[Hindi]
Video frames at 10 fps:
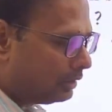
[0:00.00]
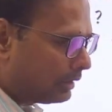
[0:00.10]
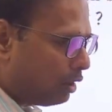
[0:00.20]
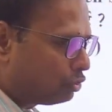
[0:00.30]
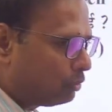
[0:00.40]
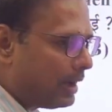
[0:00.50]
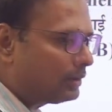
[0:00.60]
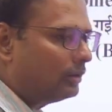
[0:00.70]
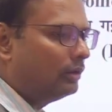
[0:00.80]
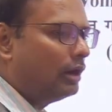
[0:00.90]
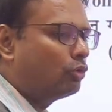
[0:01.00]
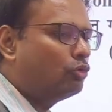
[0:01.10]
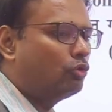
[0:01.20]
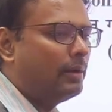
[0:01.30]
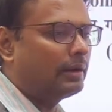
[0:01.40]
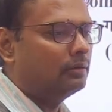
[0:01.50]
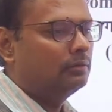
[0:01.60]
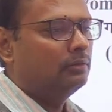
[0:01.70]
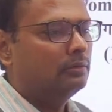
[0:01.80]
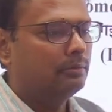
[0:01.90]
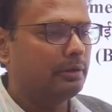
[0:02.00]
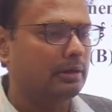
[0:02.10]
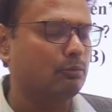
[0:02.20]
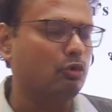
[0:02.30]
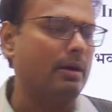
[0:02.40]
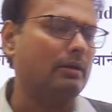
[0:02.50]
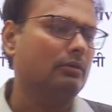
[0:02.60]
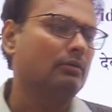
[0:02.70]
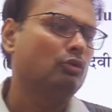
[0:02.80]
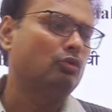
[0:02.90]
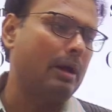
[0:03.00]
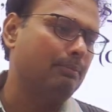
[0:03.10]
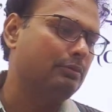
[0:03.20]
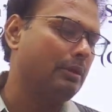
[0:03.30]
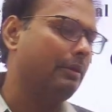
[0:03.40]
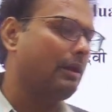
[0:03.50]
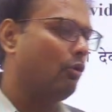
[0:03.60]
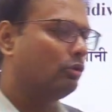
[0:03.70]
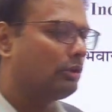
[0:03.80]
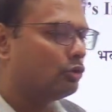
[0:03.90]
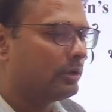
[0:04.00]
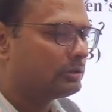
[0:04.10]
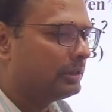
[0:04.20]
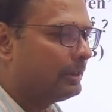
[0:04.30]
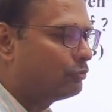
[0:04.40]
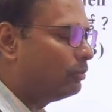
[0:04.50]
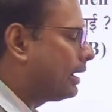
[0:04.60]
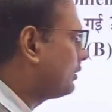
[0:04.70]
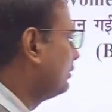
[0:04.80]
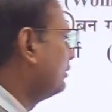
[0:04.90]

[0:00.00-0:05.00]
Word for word: राहुल कुमार अरुण कुमार विक्रम कुमार तो आप सभी का उत्तर जो है संदीप कुमार